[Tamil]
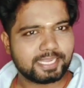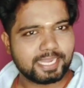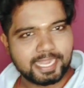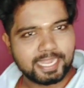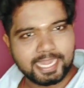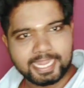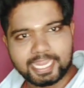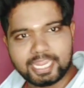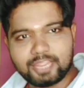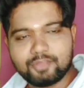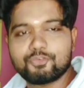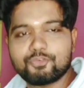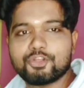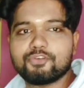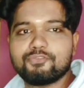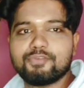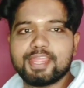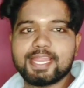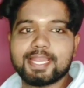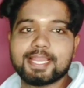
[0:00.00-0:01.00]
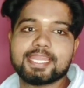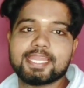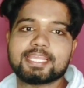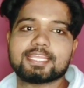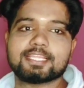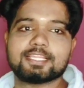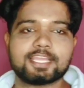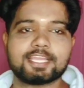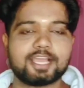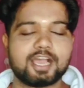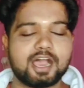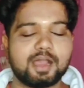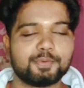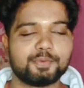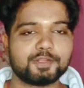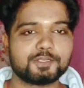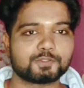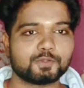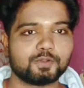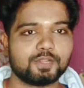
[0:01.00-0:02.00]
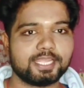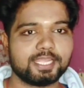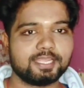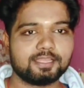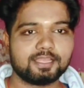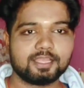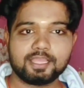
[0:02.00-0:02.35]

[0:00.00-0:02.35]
இன்னைக்கு இவ்வளோ வெயில் அடிக்குது அப்படின்னு சொல்லி